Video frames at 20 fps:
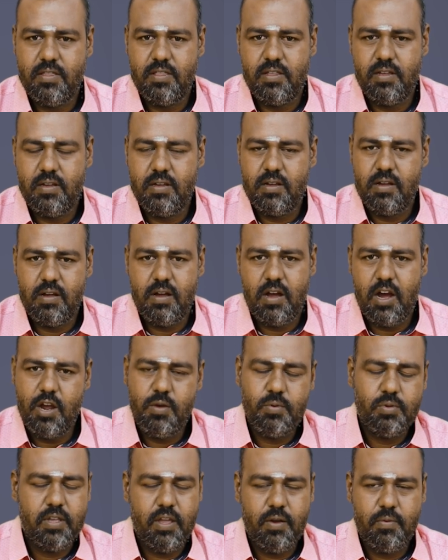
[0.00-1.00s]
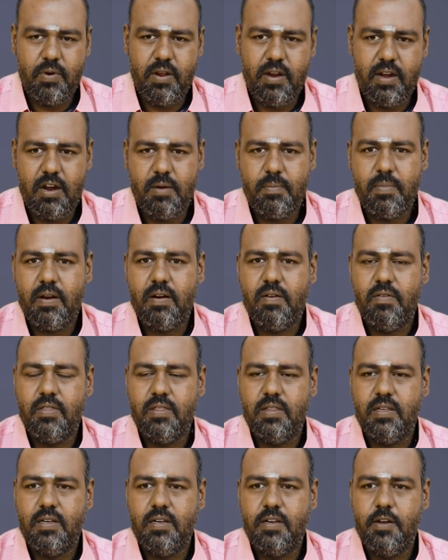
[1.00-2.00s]
வந்து ஆய்வு செய்யக்கூடிய நண்பர்
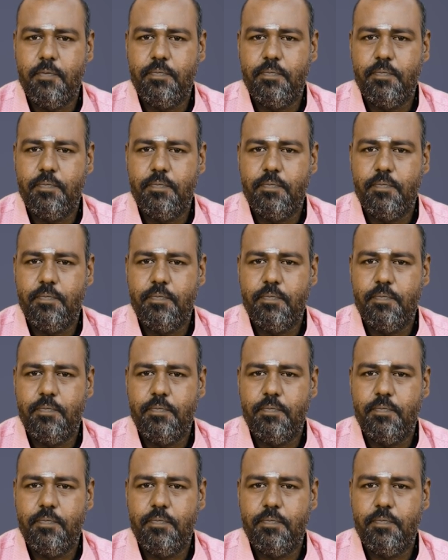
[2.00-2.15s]
வந்து